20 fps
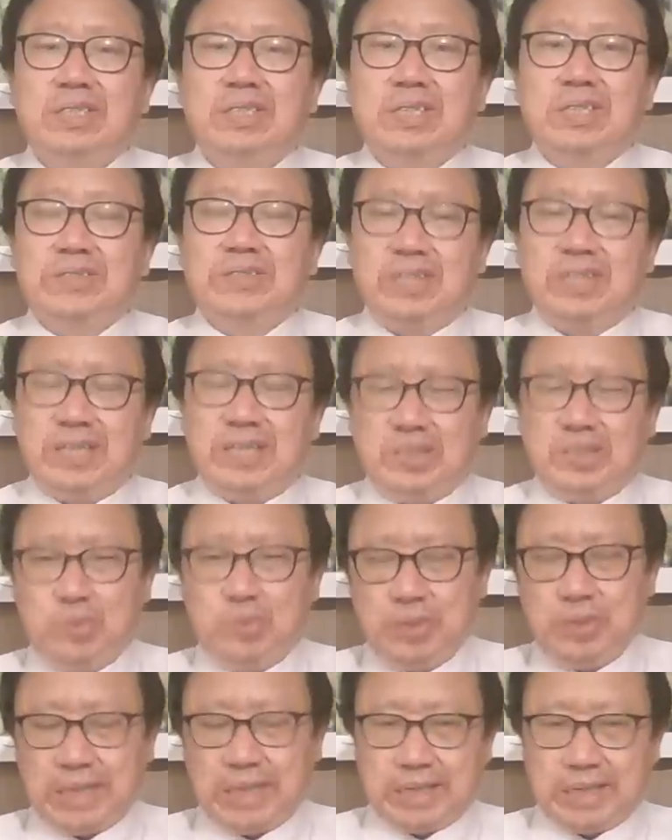就成了一个
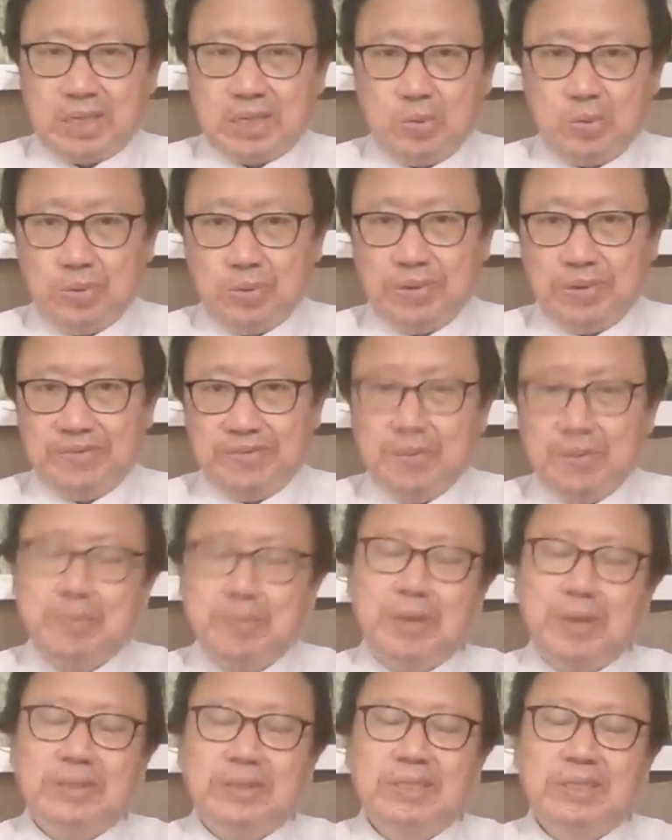巨大的舆论风
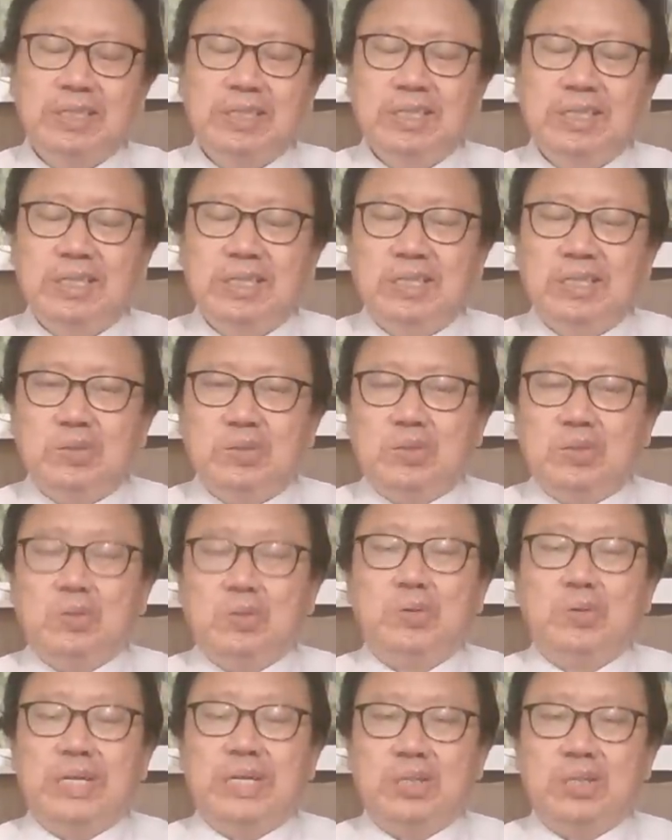暴，说
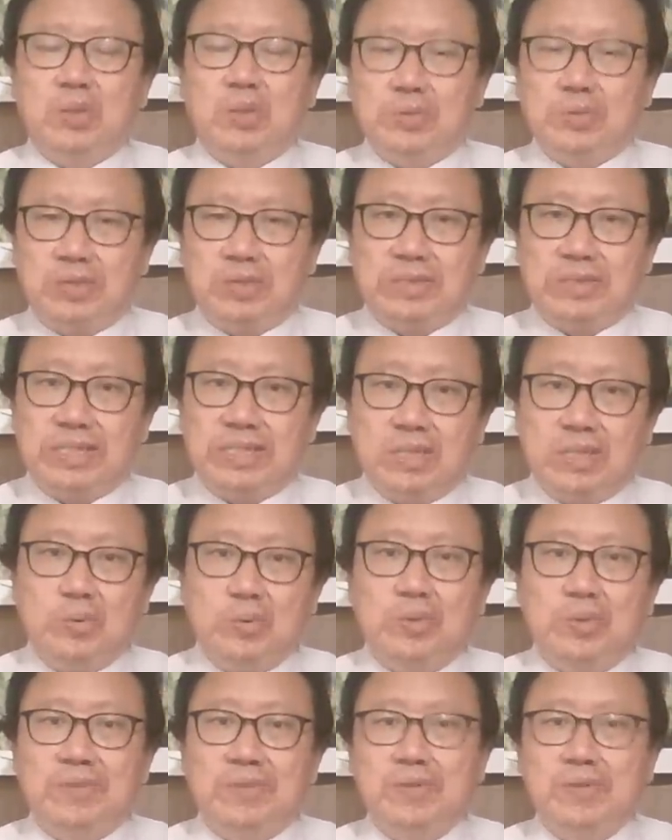中国人就笼罩在这个
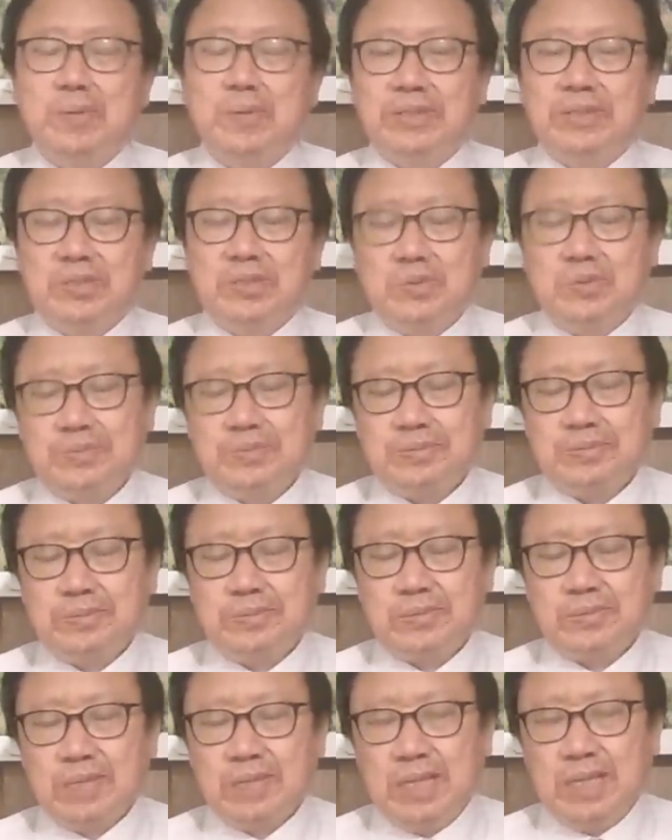舆论风暴之中。
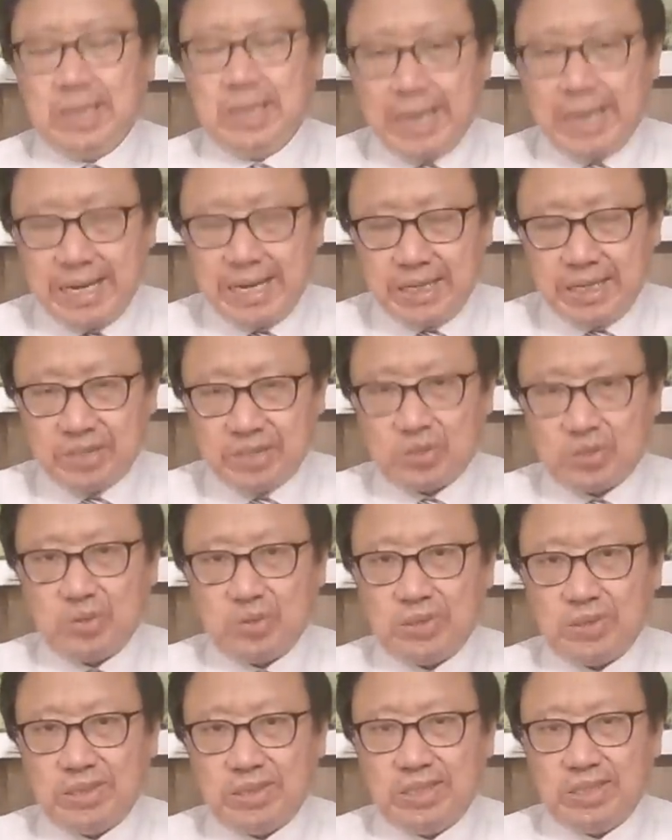按理
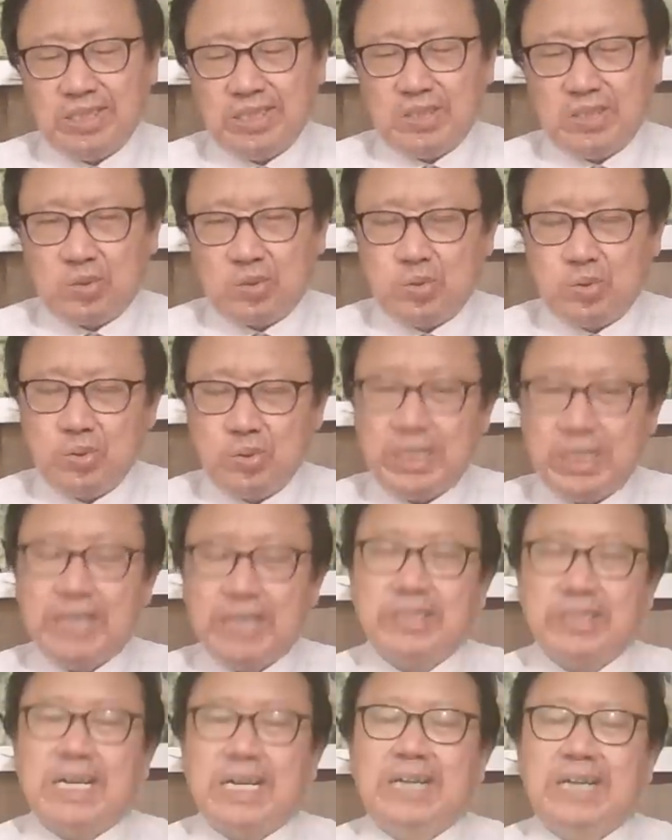说，出现
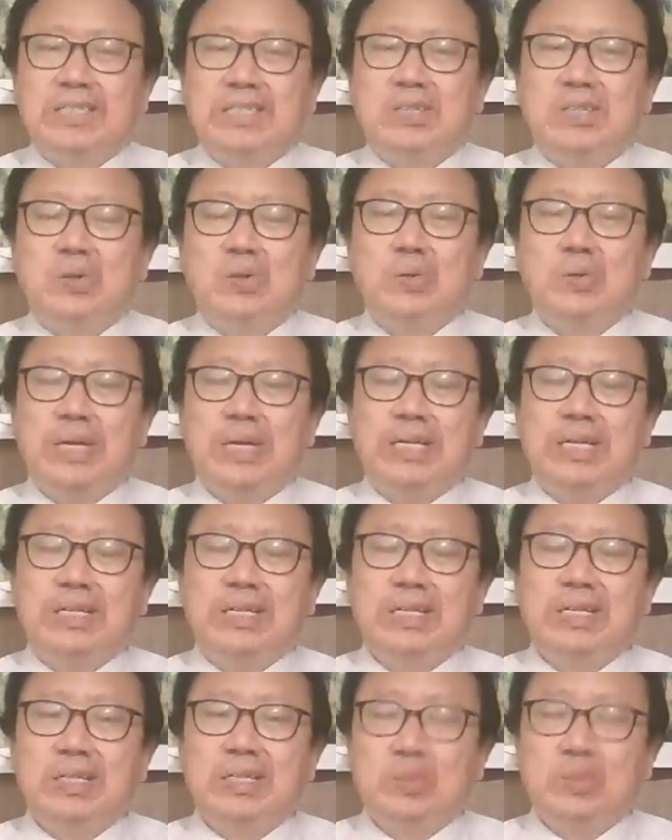了塔西佗原理，
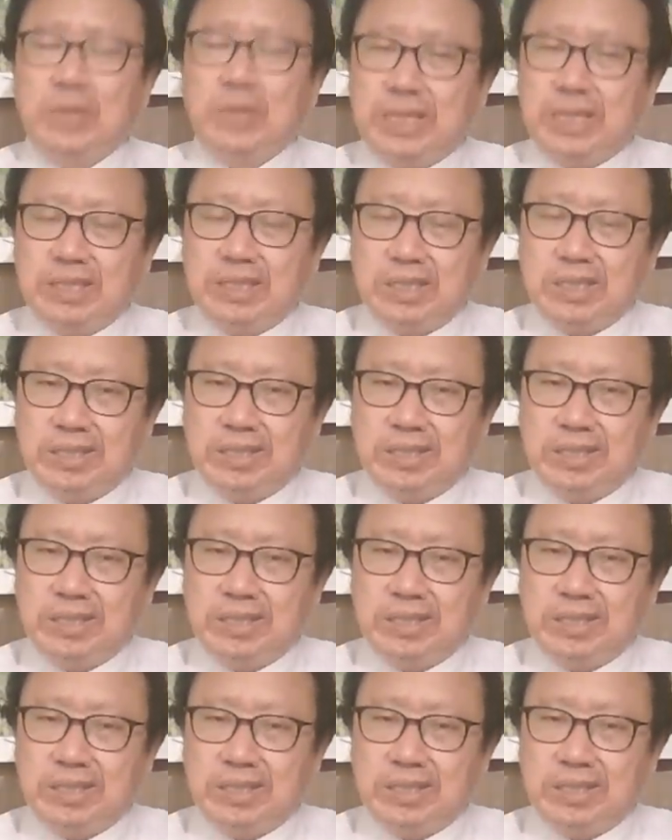对一个